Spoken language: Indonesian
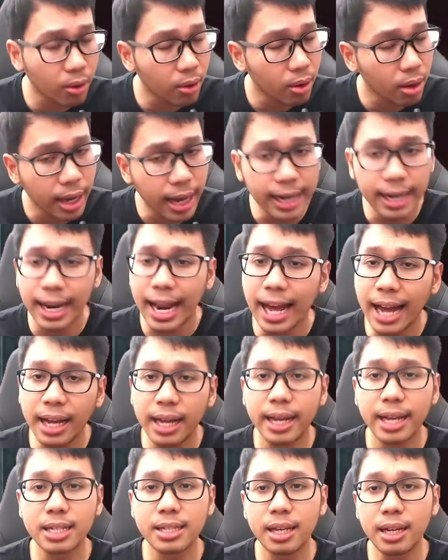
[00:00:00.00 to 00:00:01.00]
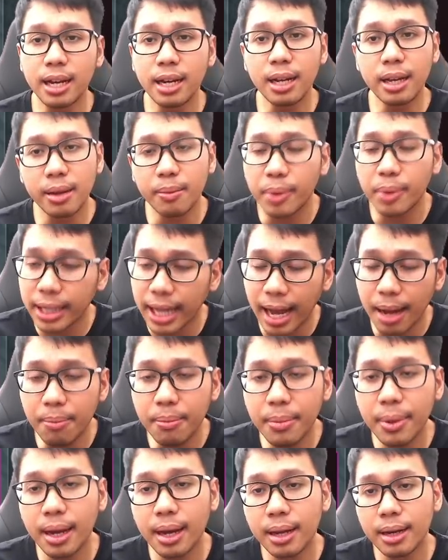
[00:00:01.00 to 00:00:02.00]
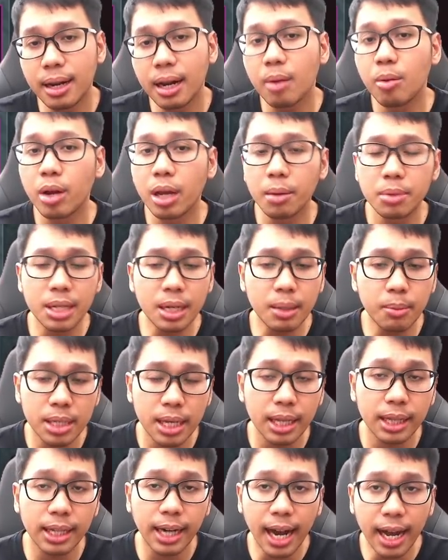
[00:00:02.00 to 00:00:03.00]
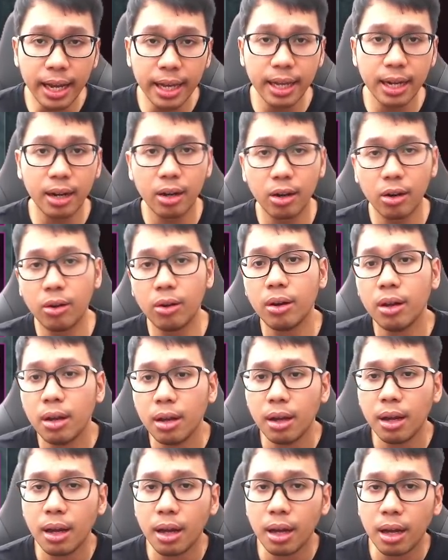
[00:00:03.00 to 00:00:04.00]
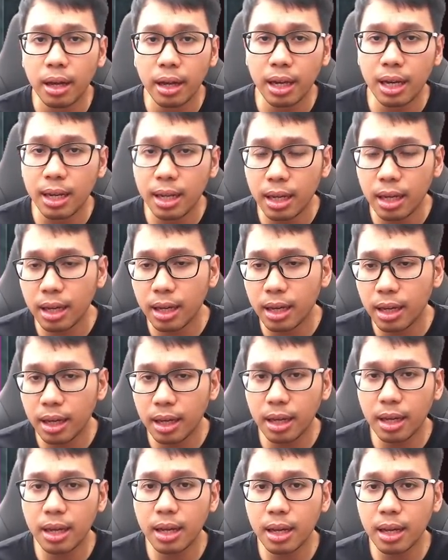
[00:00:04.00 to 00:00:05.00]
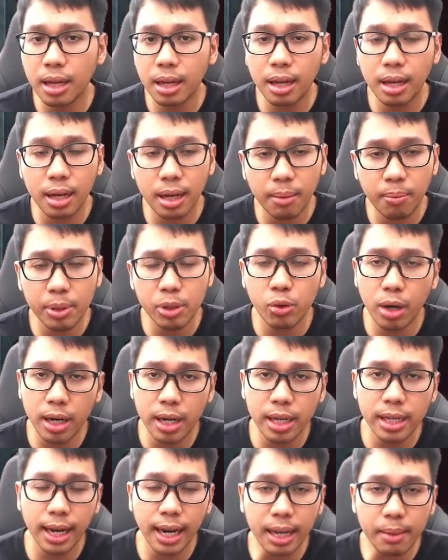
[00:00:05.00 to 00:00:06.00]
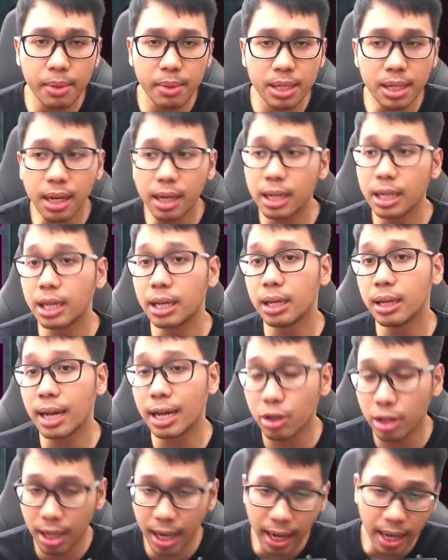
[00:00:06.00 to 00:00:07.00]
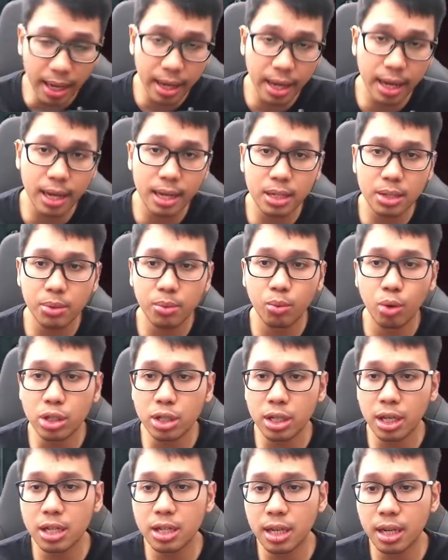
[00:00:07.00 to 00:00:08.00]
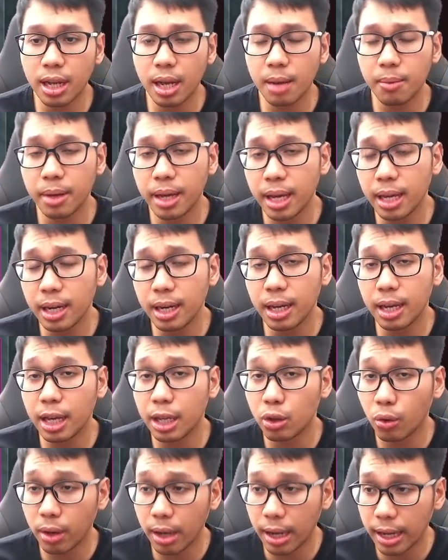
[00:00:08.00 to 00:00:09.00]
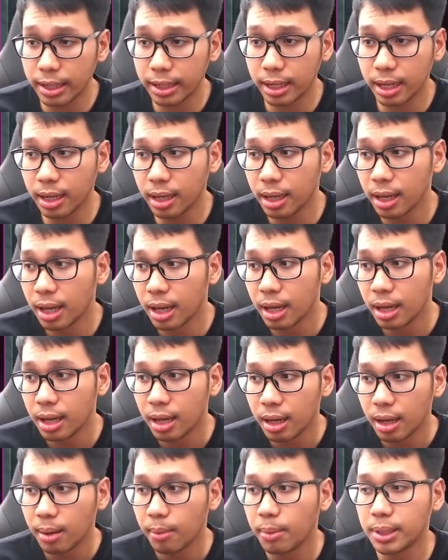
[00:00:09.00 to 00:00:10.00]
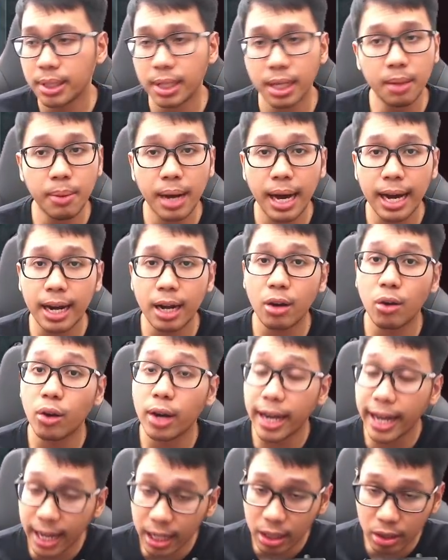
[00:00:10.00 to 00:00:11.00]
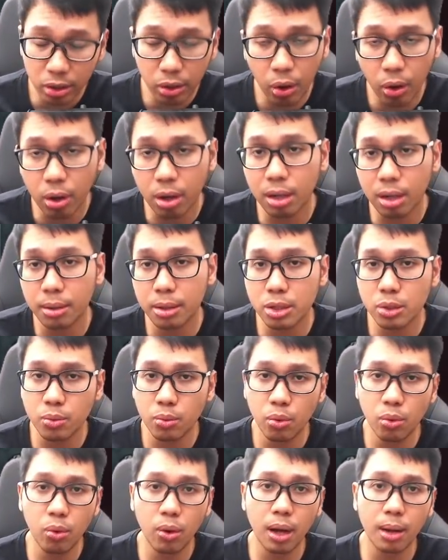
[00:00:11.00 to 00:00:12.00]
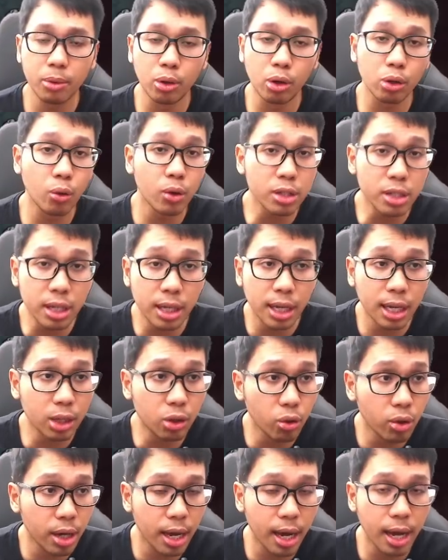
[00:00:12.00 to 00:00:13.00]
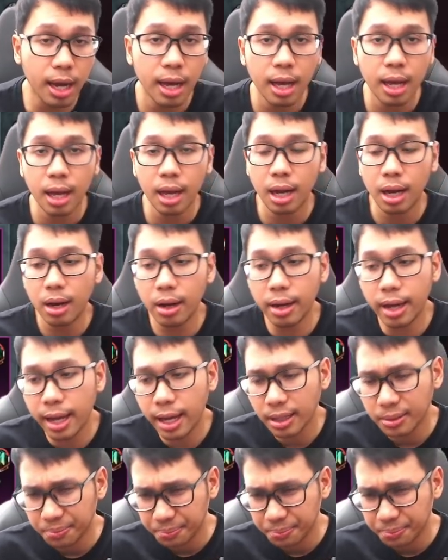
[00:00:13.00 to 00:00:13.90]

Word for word: nggak ada lagi guys. Jadi ini yang pertama dan kemungkinan besar bisa yang terakhir kalau ini penjualannya jelek biasanya nggak dilanjutin lagi guys buat skin-skin kayak begini gitu kan. Jadi bisa jadi barang kolektor teman semua. Menurut gue sih gitu ya. Oke.